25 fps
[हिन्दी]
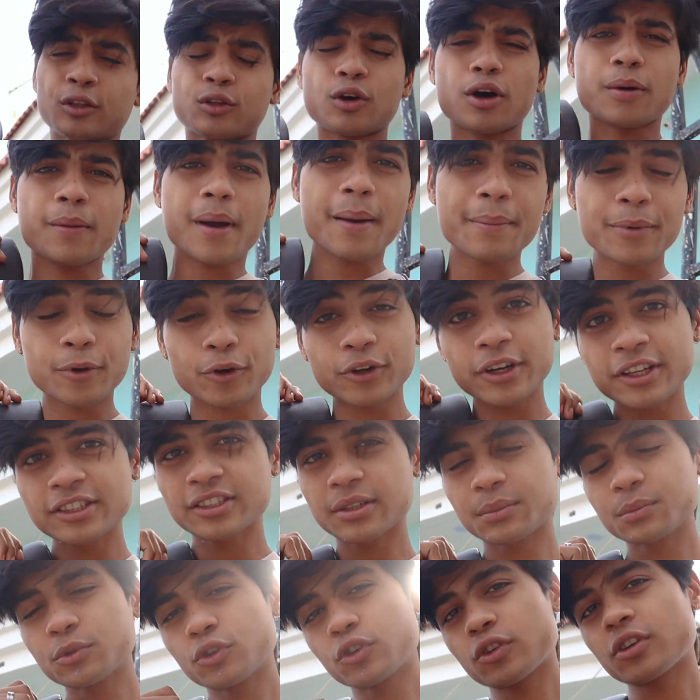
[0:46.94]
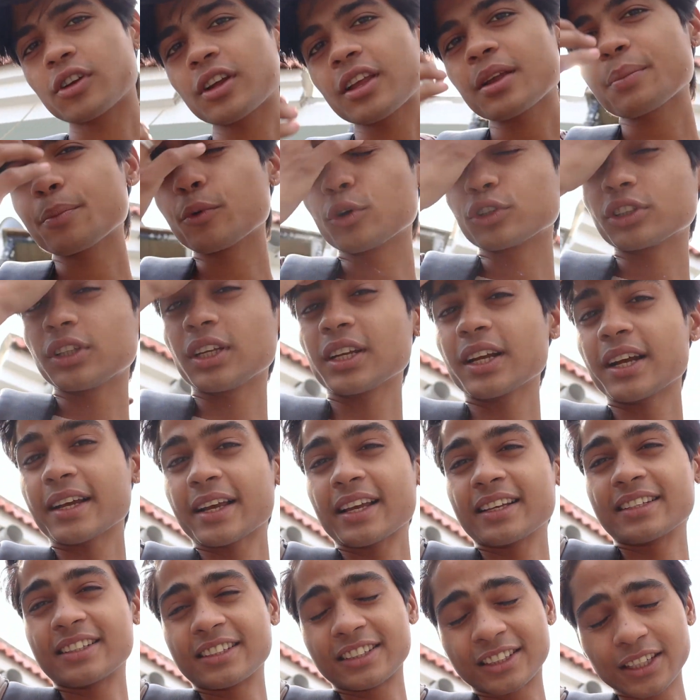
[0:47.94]
तो अब आप लोग नहीं समझोगे कि बोतल का
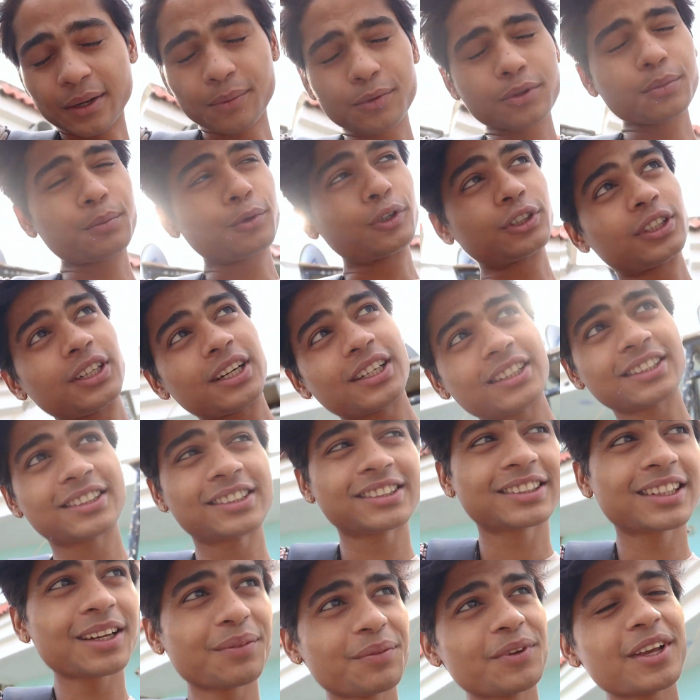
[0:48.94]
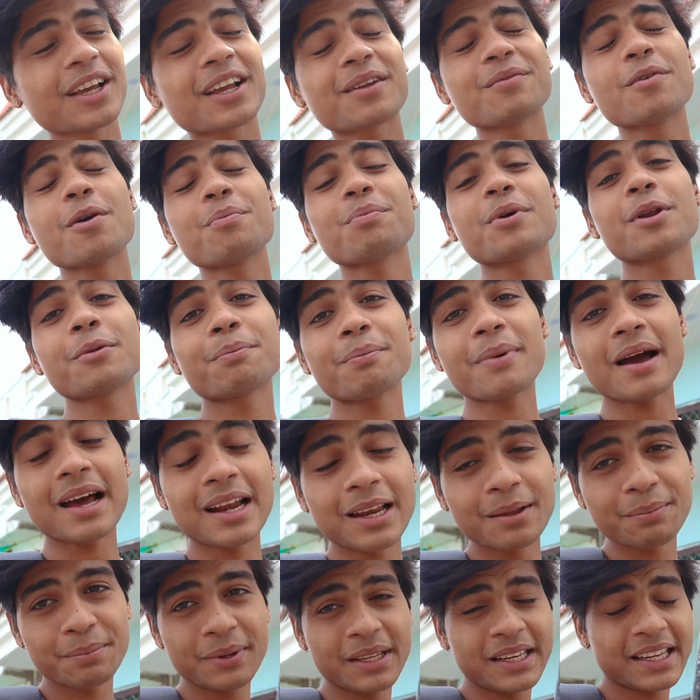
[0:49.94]
क्या सिस्टम है तो बोतल का सिस्टम ये है कि मैं अपना
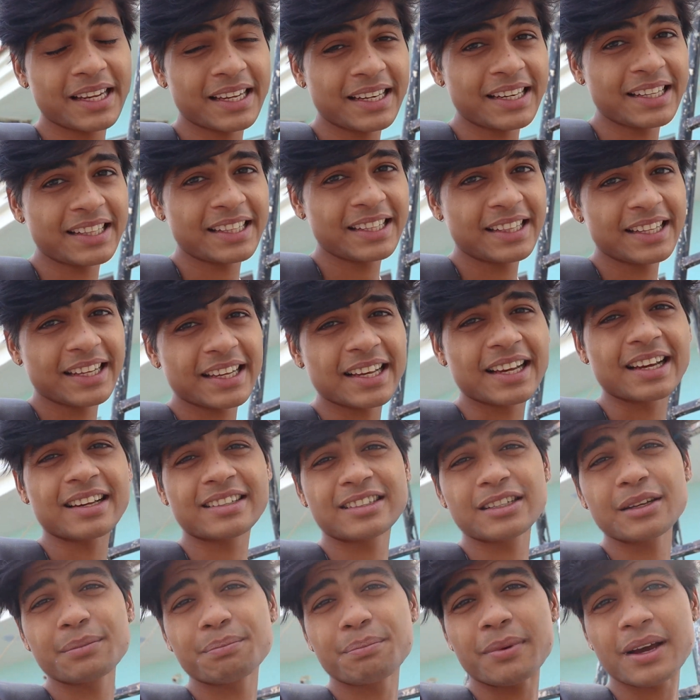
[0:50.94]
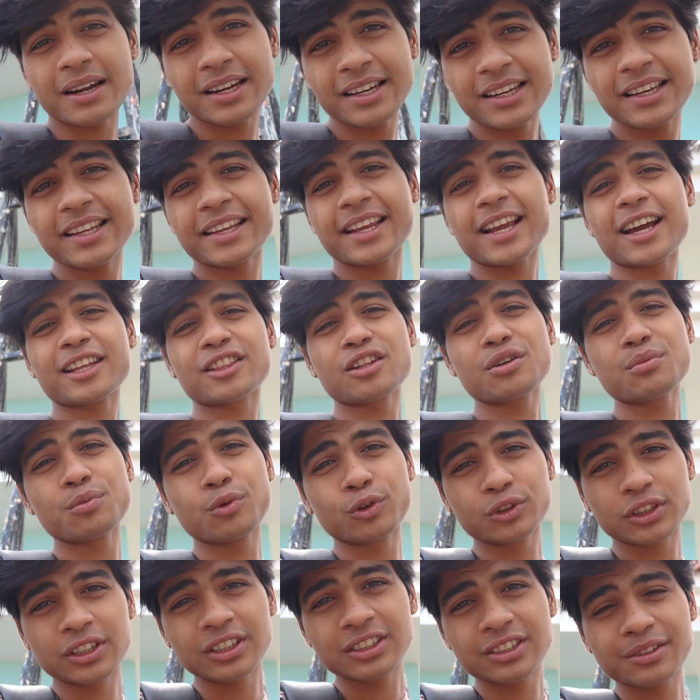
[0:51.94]
पानी पीने के लिए दीदी के घर से पानी लेके आता हूँ
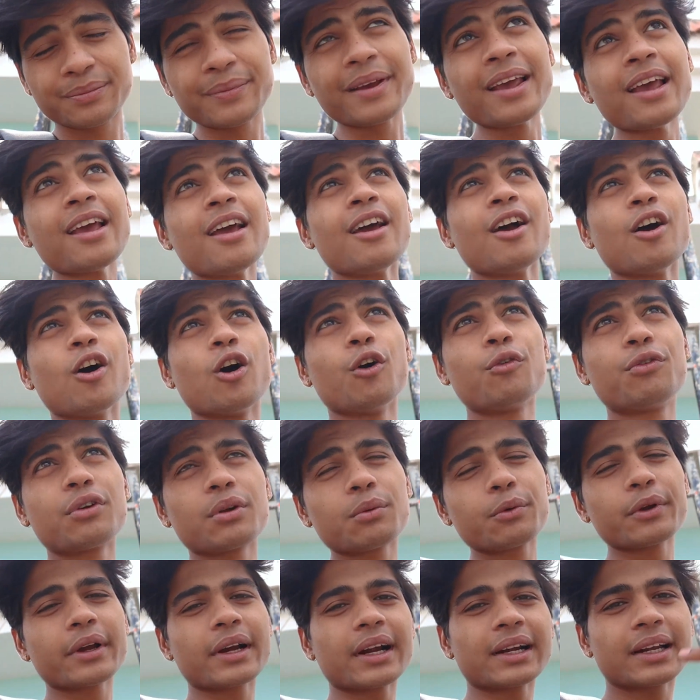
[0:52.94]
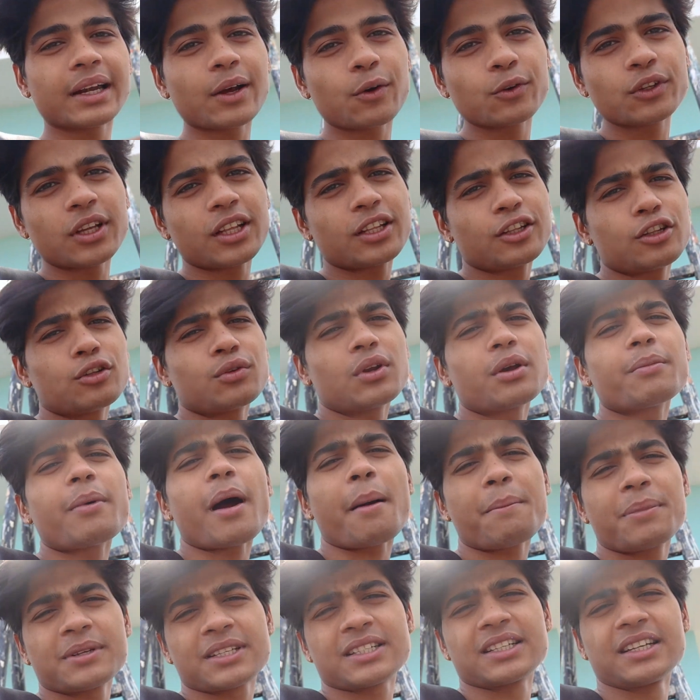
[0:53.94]
बोतल्स में और फिर वो इकट्ठा हो जाती तो मैं
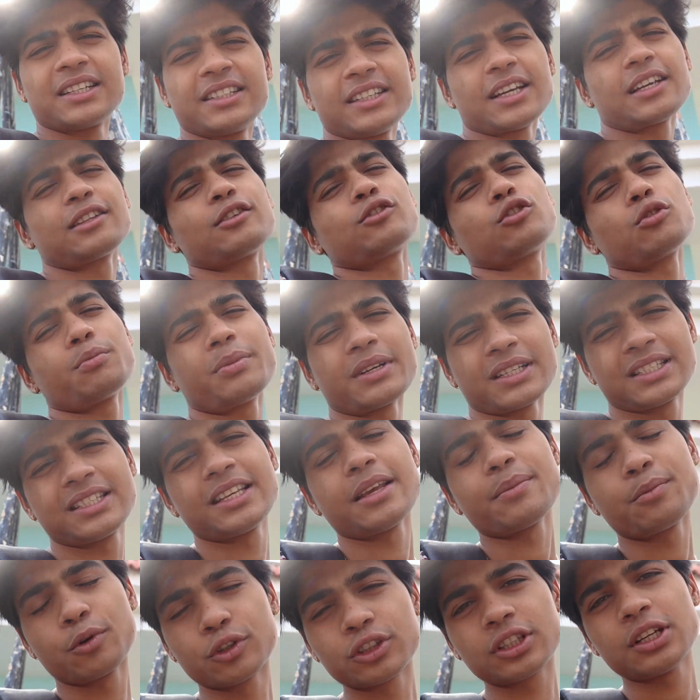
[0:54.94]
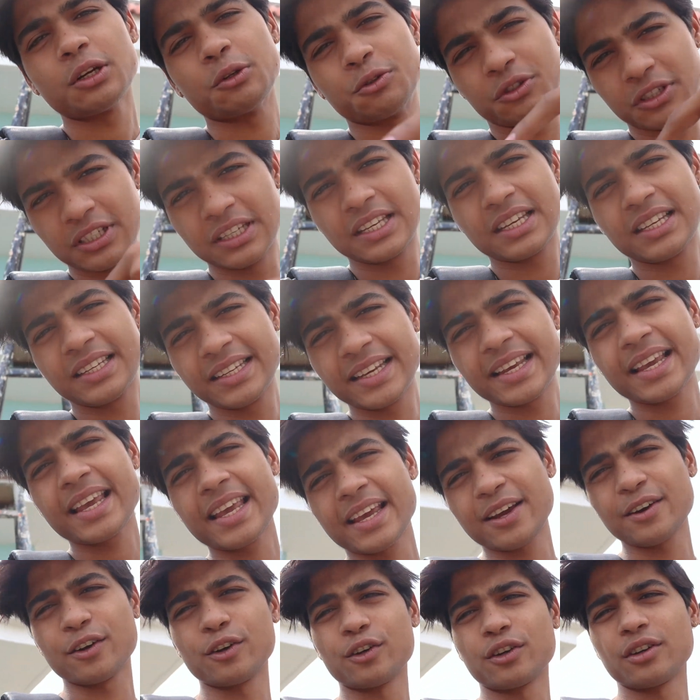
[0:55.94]
वापस करने जाता हूँ तो बस ये बोतल उसी के लिए
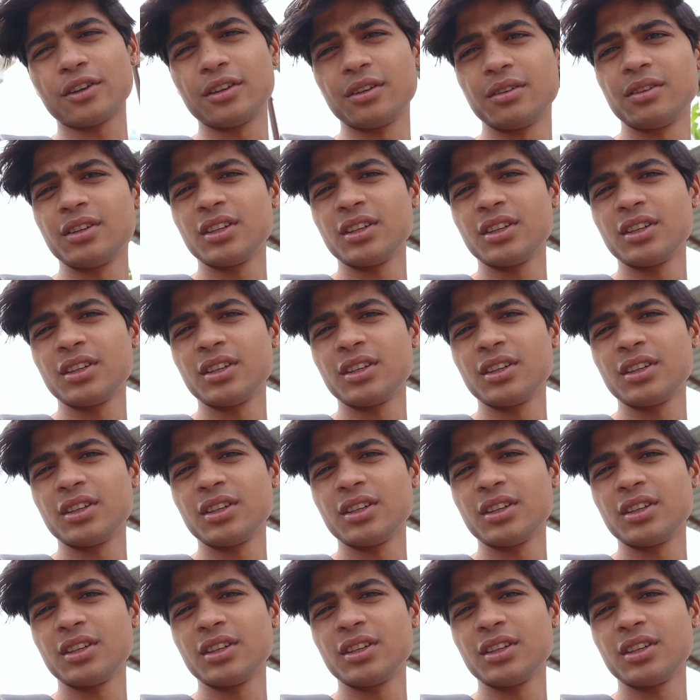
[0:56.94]
है और